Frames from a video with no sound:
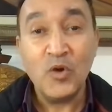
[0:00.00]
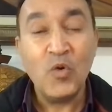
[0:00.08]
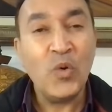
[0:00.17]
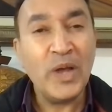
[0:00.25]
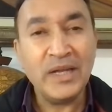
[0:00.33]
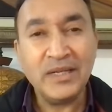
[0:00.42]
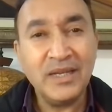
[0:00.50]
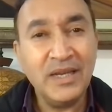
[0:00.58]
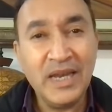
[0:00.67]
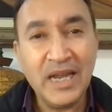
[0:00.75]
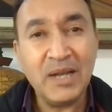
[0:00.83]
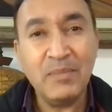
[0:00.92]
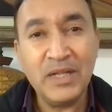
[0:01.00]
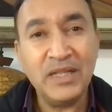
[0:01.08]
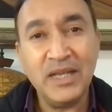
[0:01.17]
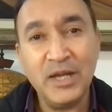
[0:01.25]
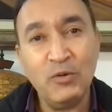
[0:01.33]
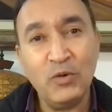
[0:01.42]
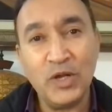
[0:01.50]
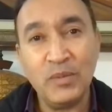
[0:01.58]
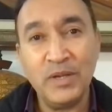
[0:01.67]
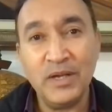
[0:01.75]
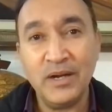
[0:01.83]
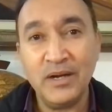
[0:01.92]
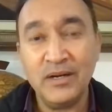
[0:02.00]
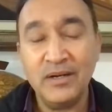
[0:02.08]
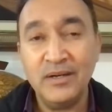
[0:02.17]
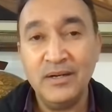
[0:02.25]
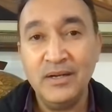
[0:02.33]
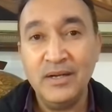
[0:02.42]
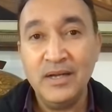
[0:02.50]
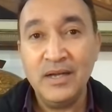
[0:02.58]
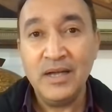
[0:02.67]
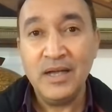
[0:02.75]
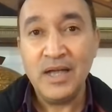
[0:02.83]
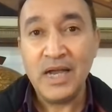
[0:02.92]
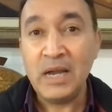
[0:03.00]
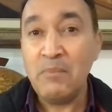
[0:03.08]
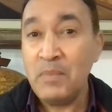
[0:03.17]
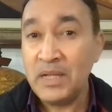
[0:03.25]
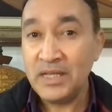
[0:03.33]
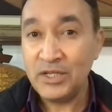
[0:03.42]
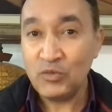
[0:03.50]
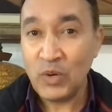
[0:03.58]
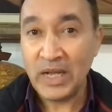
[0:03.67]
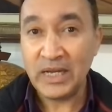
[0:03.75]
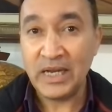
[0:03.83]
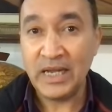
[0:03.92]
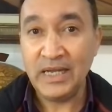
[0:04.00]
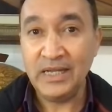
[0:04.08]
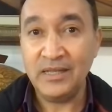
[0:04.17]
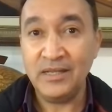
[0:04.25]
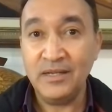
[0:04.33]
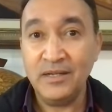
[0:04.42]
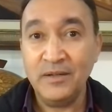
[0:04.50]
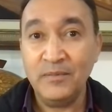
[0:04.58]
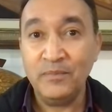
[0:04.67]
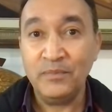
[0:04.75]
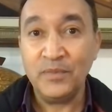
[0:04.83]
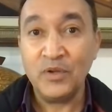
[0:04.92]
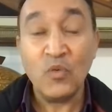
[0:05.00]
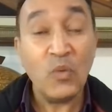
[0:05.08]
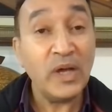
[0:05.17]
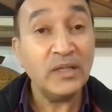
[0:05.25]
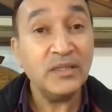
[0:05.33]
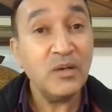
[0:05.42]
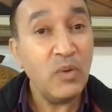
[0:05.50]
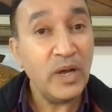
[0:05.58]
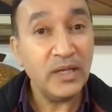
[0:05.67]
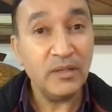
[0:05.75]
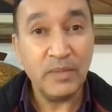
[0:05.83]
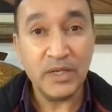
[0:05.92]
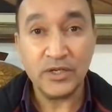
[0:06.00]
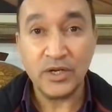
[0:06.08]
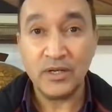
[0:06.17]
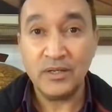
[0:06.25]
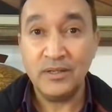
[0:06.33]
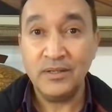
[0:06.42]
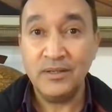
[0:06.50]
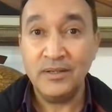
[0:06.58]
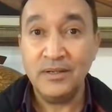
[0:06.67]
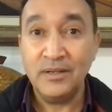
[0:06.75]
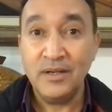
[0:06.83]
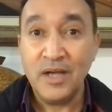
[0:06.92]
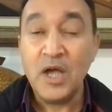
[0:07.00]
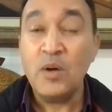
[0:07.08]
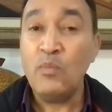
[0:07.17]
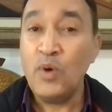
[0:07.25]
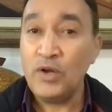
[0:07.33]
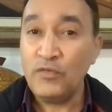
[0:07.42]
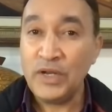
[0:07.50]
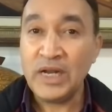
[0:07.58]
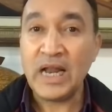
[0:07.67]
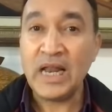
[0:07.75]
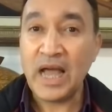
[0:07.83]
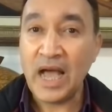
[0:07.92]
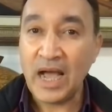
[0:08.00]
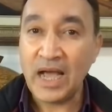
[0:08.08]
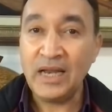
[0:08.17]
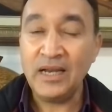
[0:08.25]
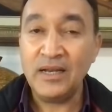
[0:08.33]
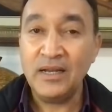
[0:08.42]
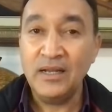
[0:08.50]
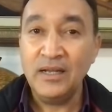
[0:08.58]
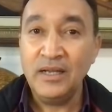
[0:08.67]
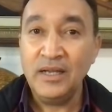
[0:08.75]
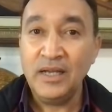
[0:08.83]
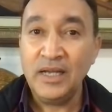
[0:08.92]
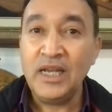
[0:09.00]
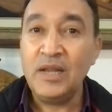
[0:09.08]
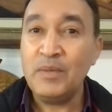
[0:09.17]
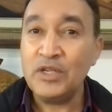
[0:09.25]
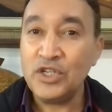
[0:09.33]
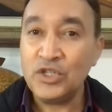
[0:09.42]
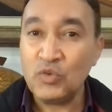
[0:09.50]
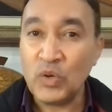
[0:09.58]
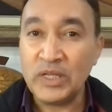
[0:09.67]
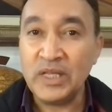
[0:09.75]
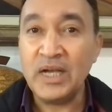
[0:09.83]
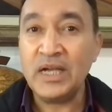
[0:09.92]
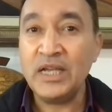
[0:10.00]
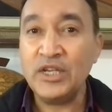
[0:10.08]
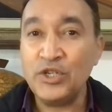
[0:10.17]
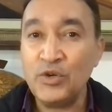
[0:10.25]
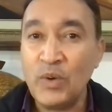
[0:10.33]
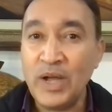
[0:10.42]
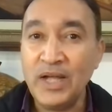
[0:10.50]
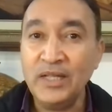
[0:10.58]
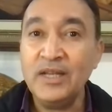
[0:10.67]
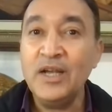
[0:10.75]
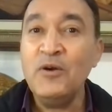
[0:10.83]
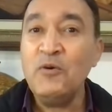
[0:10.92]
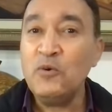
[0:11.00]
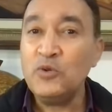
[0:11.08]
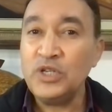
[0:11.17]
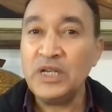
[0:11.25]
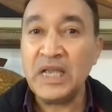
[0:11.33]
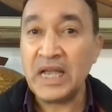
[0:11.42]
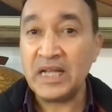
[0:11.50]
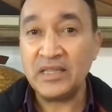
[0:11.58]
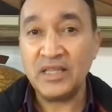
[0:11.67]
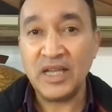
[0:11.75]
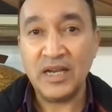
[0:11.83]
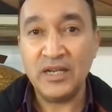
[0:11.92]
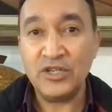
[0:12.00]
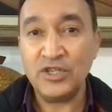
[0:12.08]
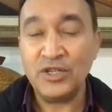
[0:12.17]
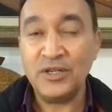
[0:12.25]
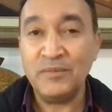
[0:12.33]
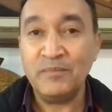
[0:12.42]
وكانت النكبه ديالو الكبيره لما داز واحد العيد وحتى واحد ما جا موالفين على الاقل الا ما جات وحده كيجي واحد وشي كيغطي على شي